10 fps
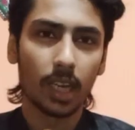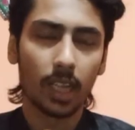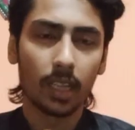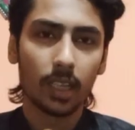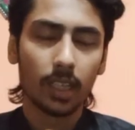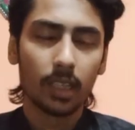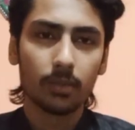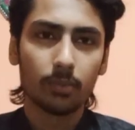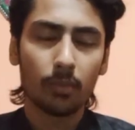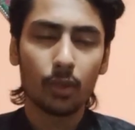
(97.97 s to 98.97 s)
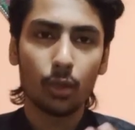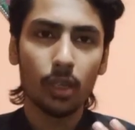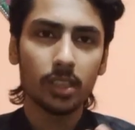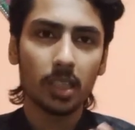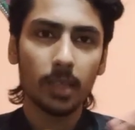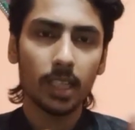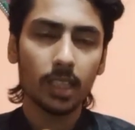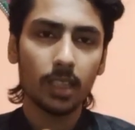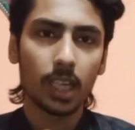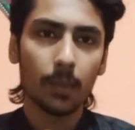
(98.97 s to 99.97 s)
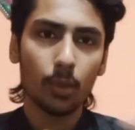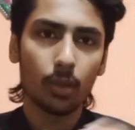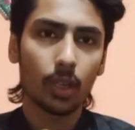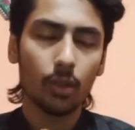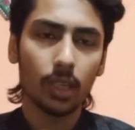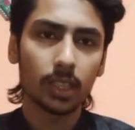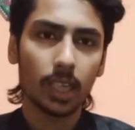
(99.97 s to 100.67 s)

यार रोहित शर्मा की तरह आप लोग करो हाँ